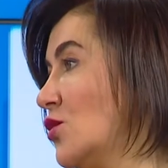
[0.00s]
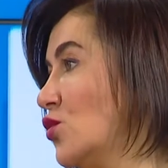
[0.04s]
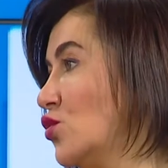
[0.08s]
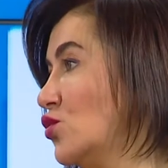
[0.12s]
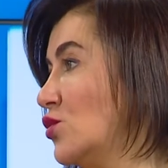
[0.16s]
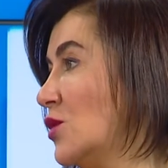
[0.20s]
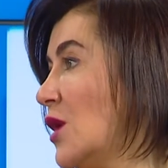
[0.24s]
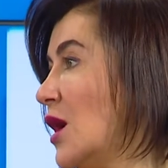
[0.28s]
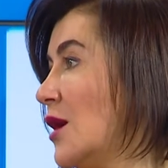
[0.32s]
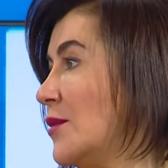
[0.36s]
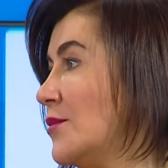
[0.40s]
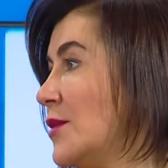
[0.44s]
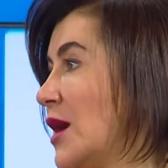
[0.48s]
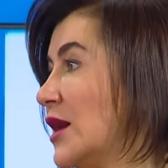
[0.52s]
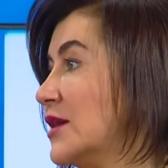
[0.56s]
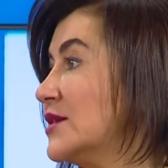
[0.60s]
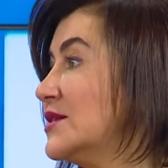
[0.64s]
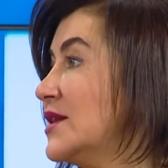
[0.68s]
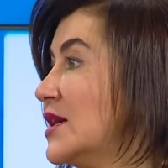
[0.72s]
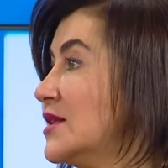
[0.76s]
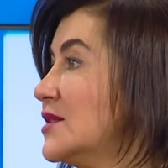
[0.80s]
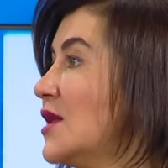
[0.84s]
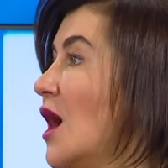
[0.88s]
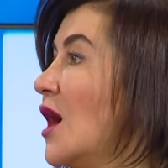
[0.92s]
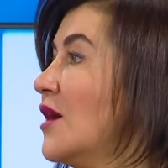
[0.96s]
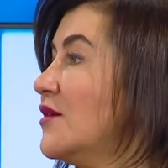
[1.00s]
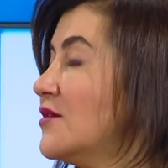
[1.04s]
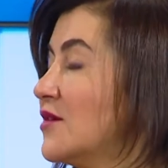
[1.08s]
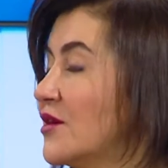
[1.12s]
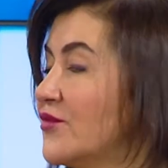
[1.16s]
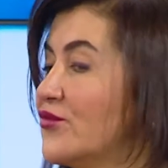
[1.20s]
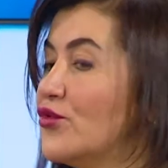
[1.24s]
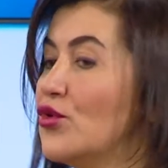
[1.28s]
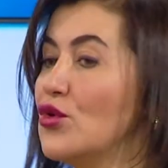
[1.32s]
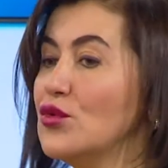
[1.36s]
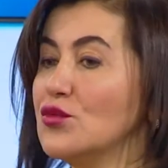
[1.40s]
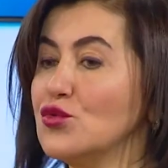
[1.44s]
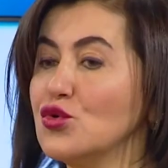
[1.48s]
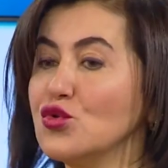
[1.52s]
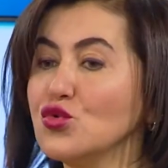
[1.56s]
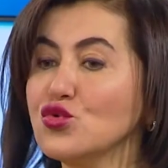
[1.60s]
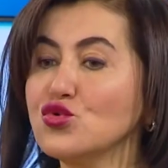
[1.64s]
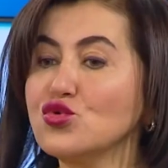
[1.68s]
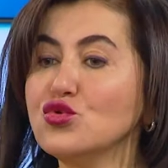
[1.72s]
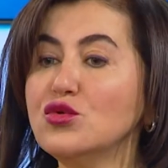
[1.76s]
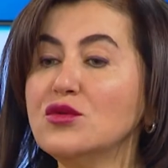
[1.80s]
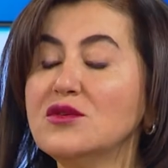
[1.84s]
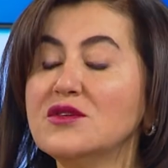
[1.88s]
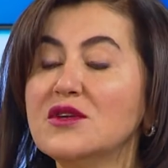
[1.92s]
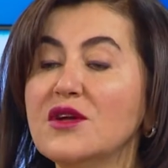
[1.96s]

kullanmak. Neden raf ömrü uzun?